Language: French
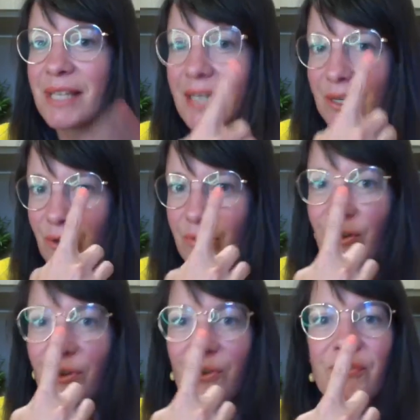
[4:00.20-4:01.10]
là dans,
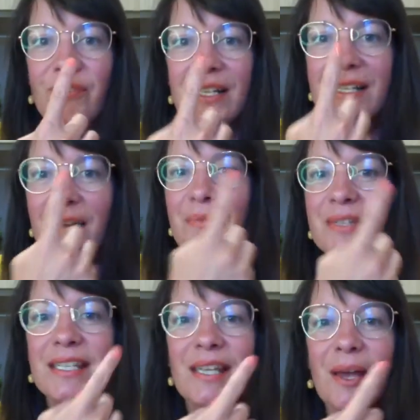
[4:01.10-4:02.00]
le reflet, c'est un
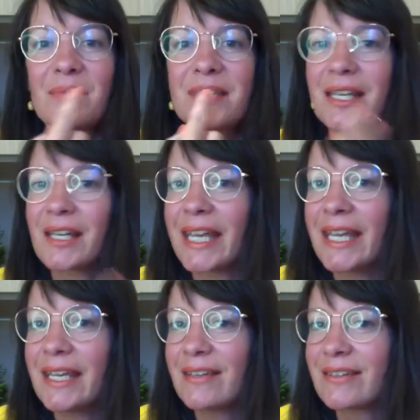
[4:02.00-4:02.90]
petit, un petit
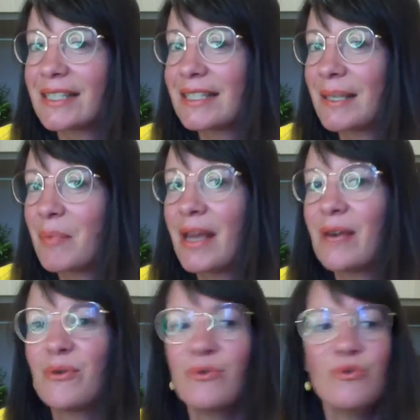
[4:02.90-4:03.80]
ring, ça
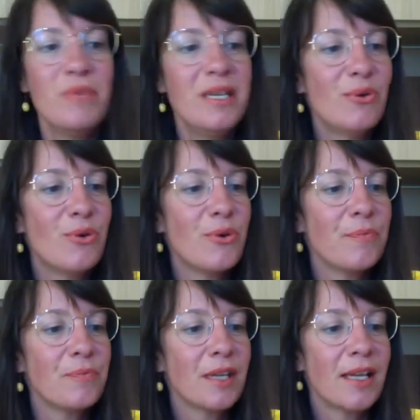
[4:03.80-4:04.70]
s'appelle lumineux.
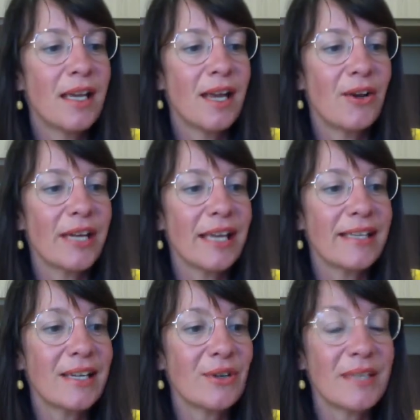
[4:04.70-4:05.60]

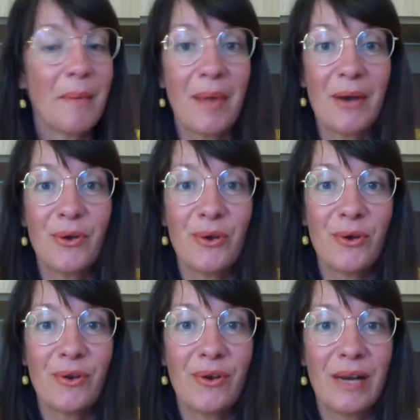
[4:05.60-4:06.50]
regardez quand il n'y a pas
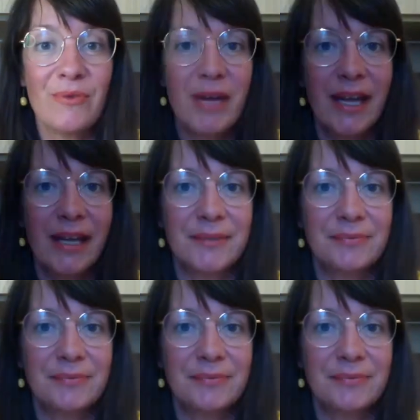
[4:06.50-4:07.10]
la lumière.